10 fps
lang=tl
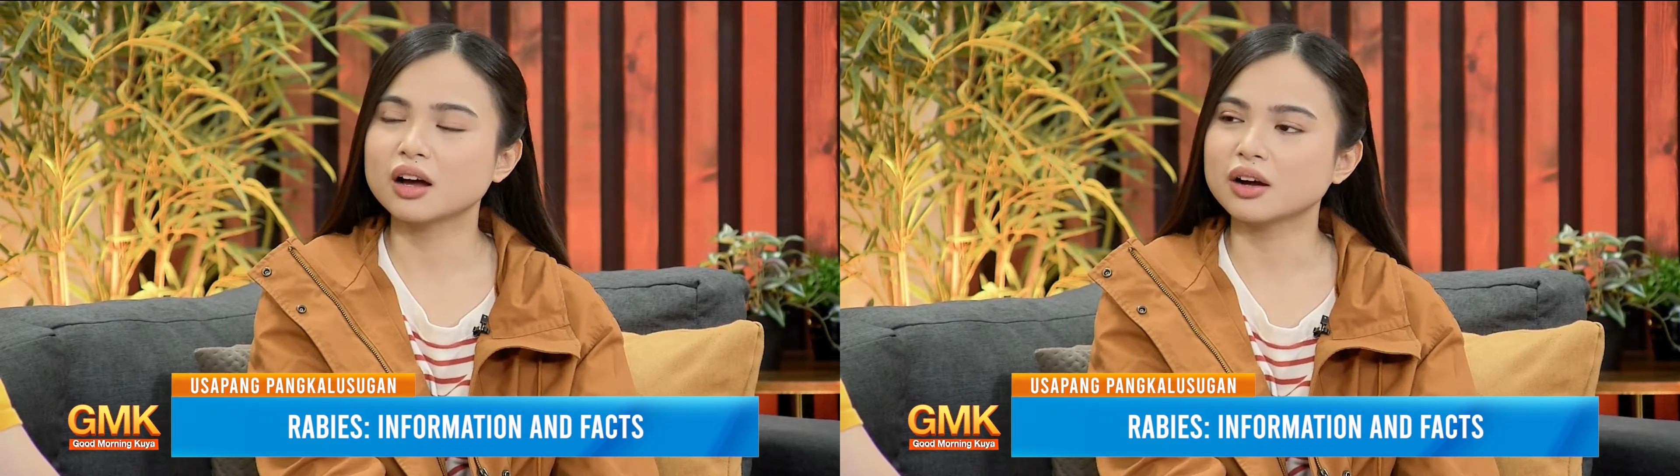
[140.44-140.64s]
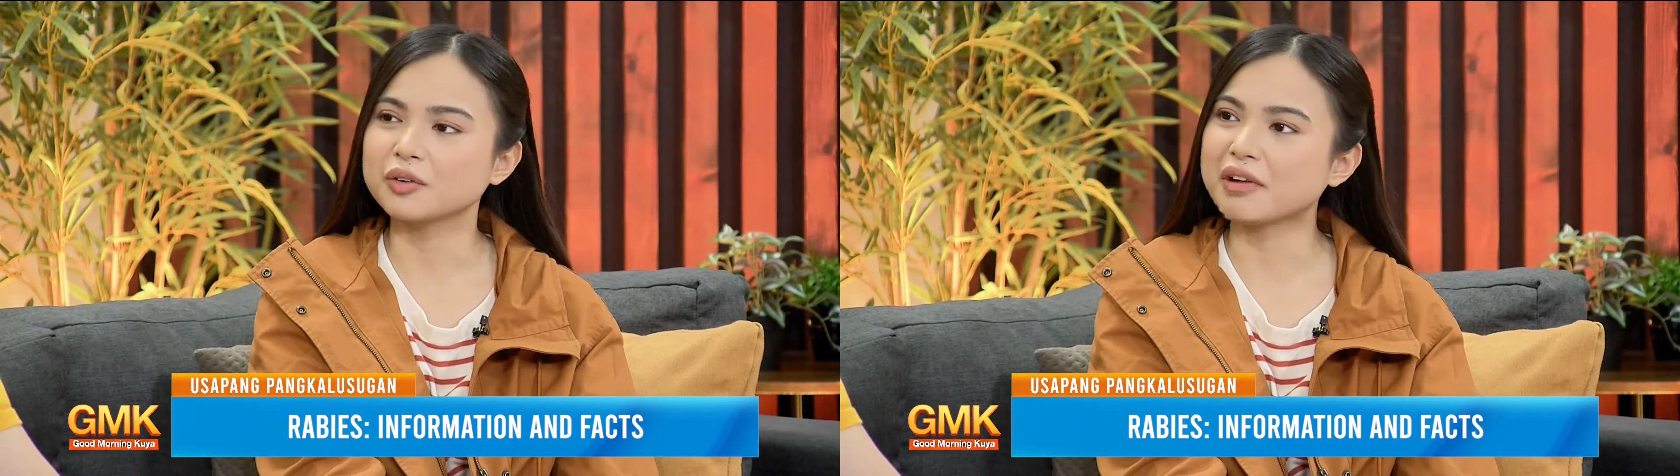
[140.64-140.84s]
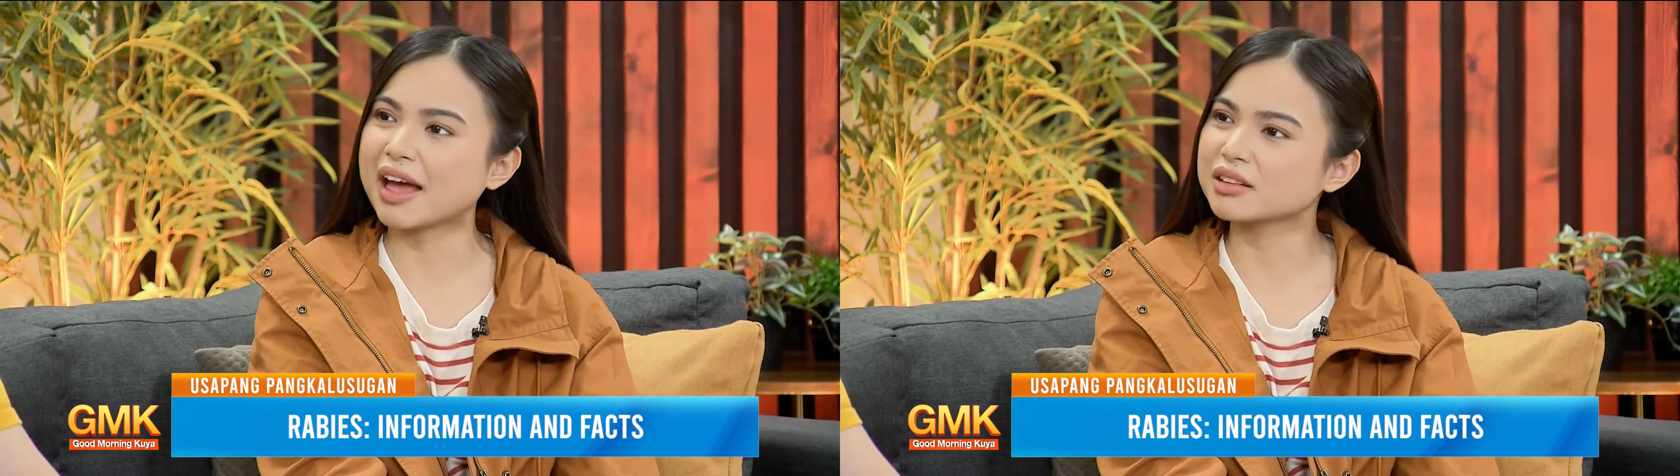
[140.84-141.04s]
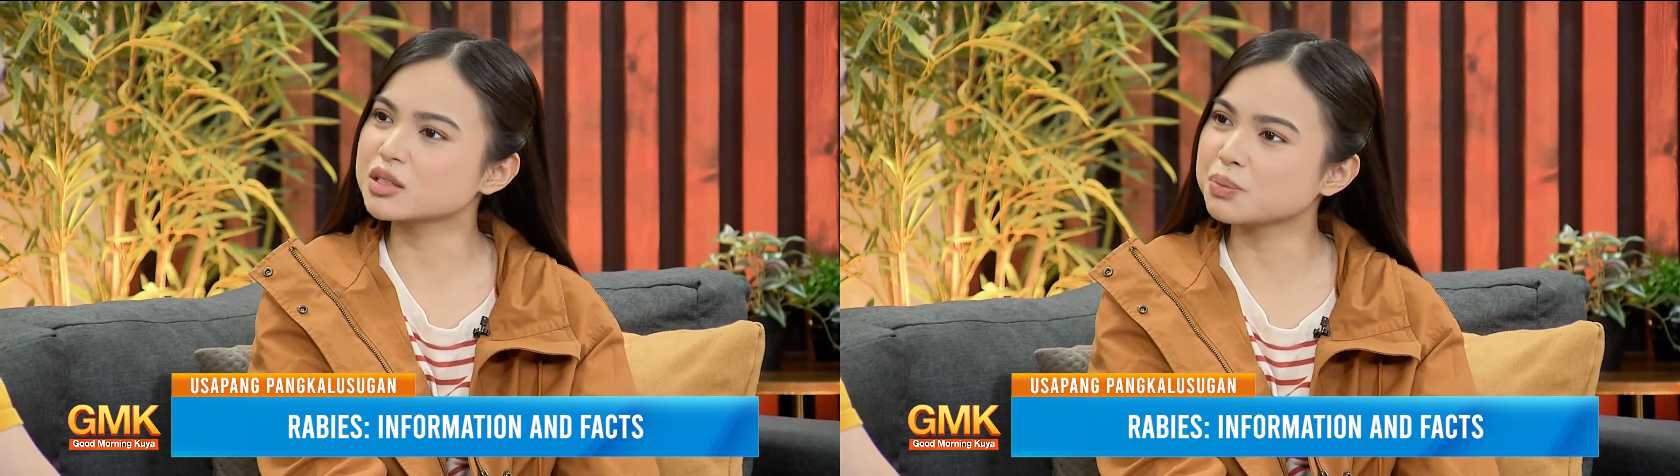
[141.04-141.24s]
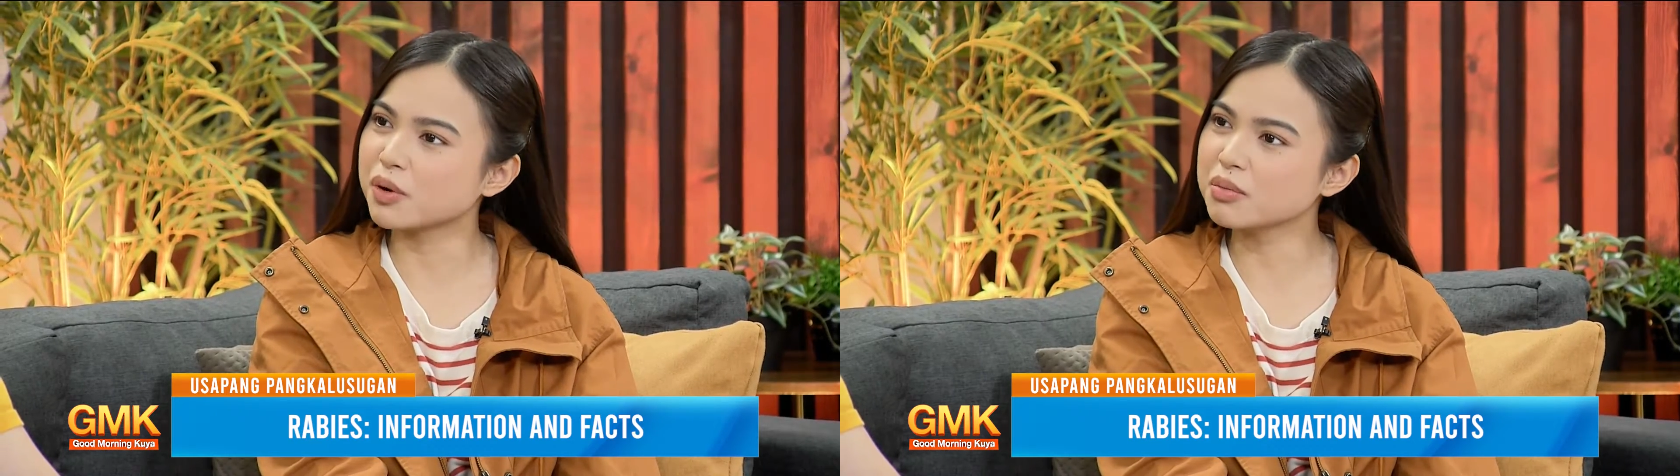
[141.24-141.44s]
uh,
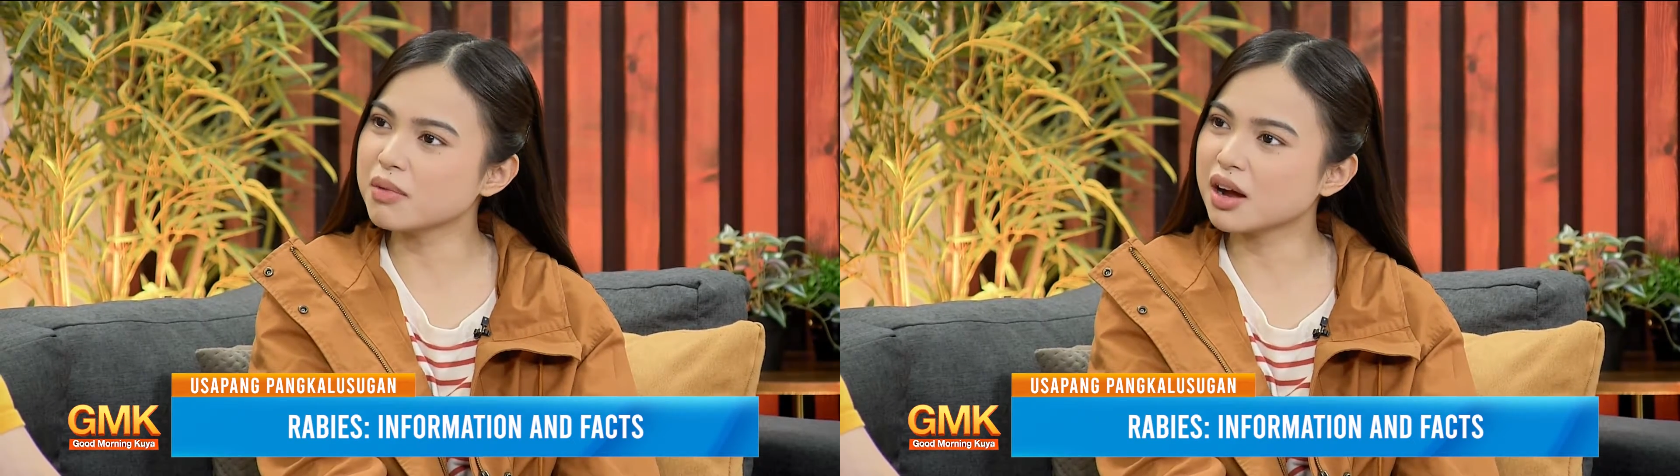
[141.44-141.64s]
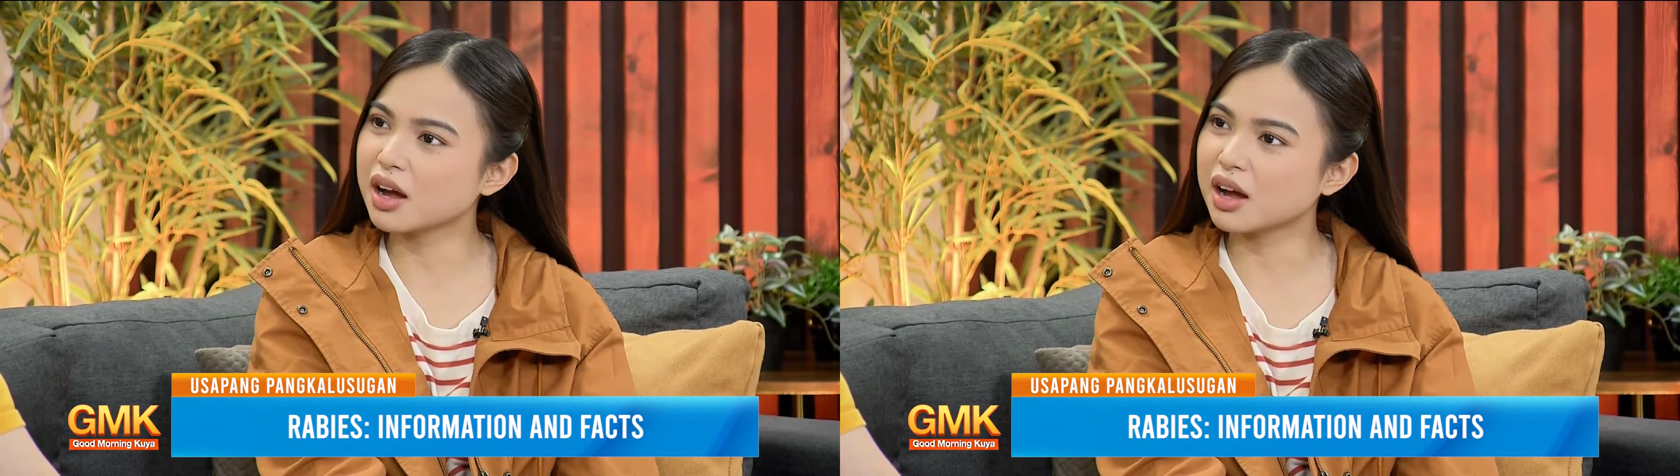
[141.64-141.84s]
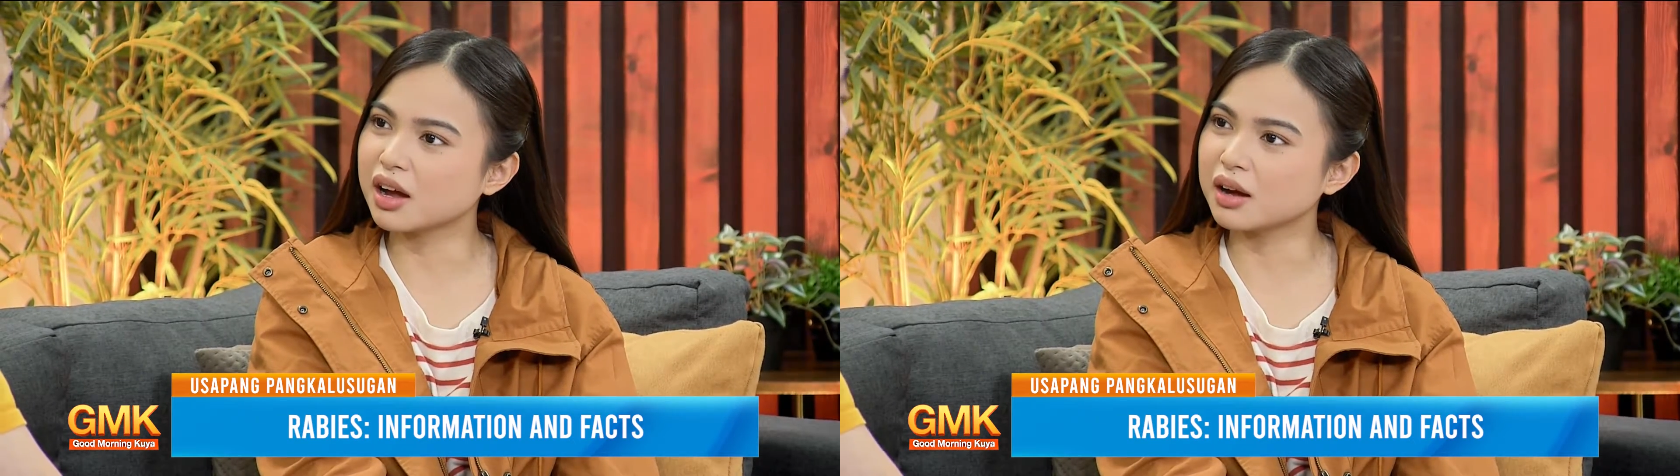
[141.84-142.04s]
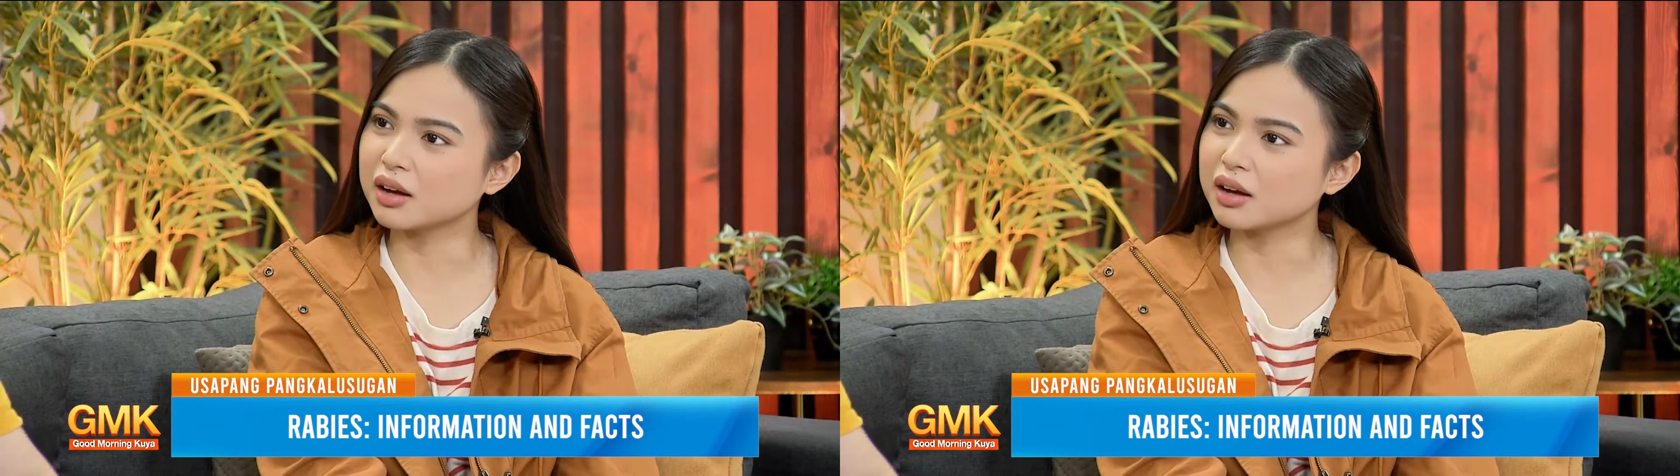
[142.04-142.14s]
rats po, mga